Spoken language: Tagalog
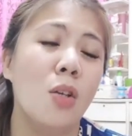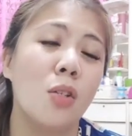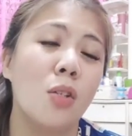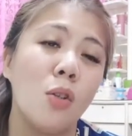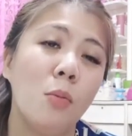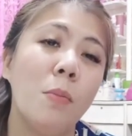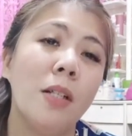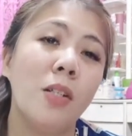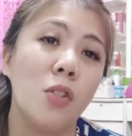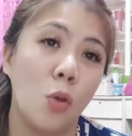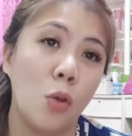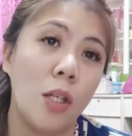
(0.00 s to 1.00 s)
sobrang
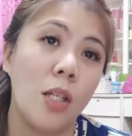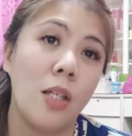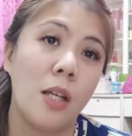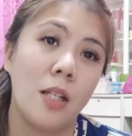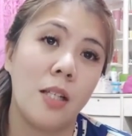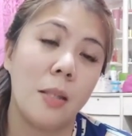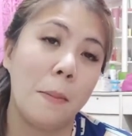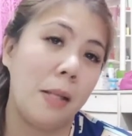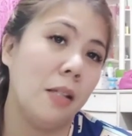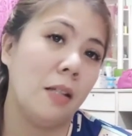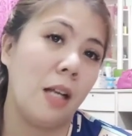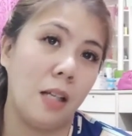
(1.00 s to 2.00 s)
joy
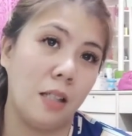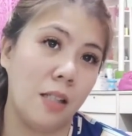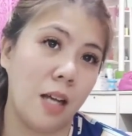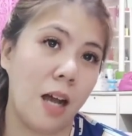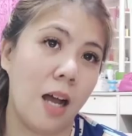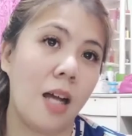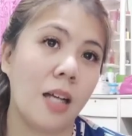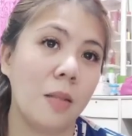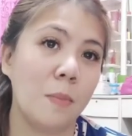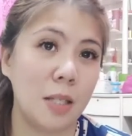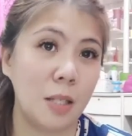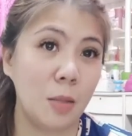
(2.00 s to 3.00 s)
naman talaga ang
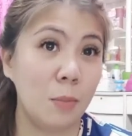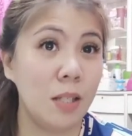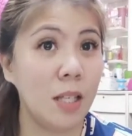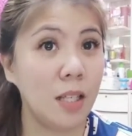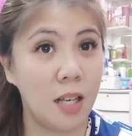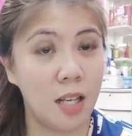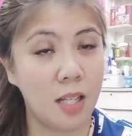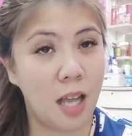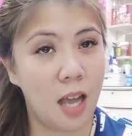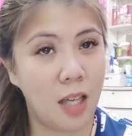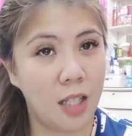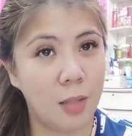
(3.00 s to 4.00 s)
ibinibigay nila sa
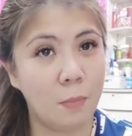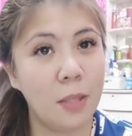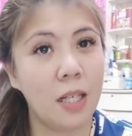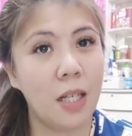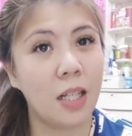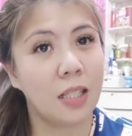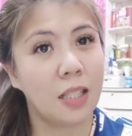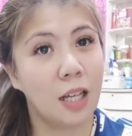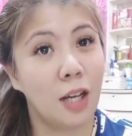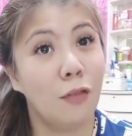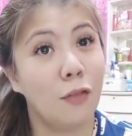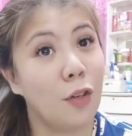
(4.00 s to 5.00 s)
akin bilang
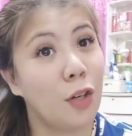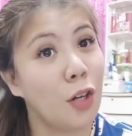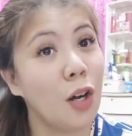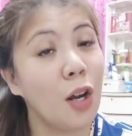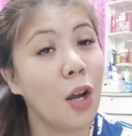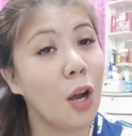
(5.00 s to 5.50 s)
kanilang fur